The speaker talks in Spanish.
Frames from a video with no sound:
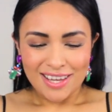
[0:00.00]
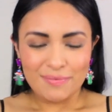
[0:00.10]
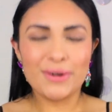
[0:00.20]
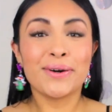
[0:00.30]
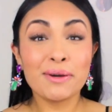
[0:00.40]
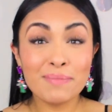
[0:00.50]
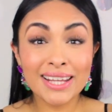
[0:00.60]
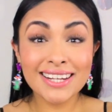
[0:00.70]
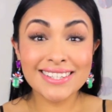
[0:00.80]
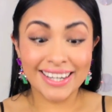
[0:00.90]
Pero qué
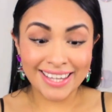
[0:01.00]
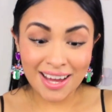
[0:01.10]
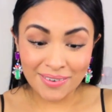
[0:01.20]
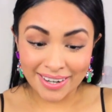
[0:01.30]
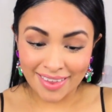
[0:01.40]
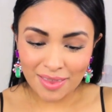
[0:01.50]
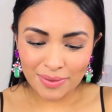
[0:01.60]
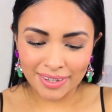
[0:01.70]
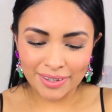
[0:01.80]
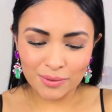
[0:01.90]
padre sería, ¿verdad?
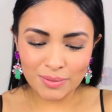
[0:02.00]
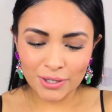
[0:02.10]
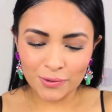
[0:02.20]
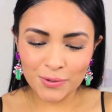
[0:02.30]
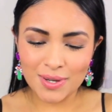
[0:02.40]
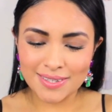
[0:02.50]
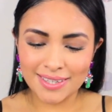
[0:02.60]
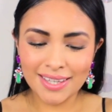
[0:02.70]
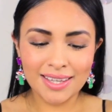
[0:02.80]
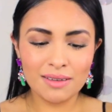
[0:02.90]
Tener un micrófono
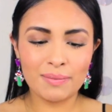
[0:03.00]
así